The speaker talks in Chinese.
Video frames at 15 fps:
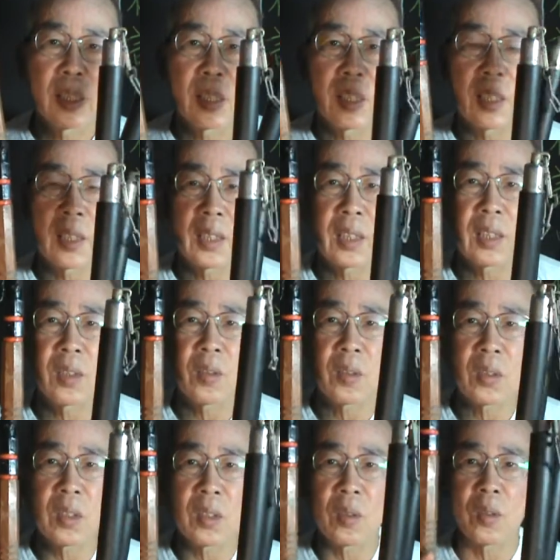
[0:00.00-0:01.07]
呃，这种、
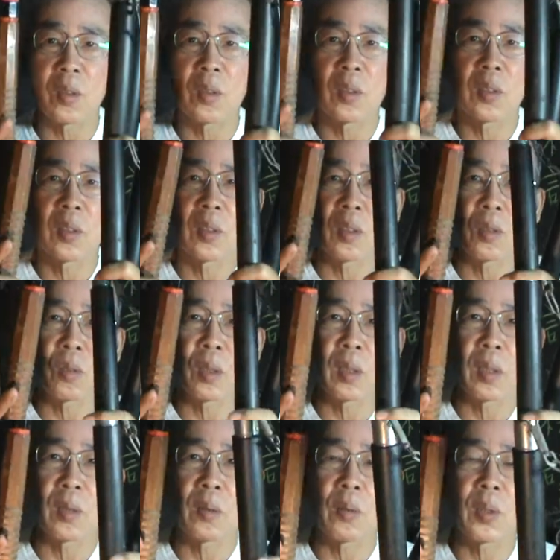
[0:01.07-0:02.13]
这种、这双
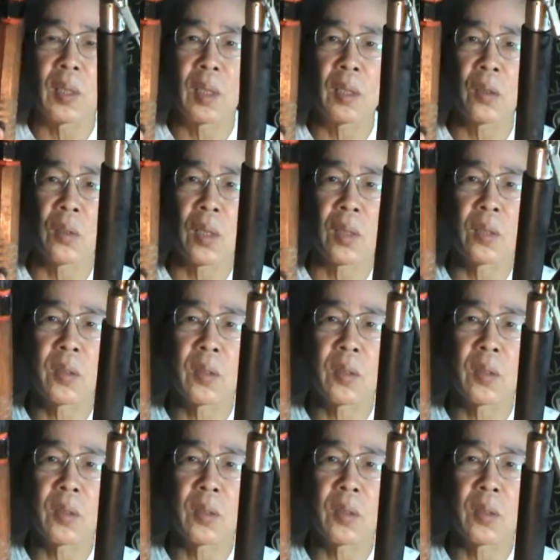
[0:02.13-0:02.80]
节棍。我现在手上就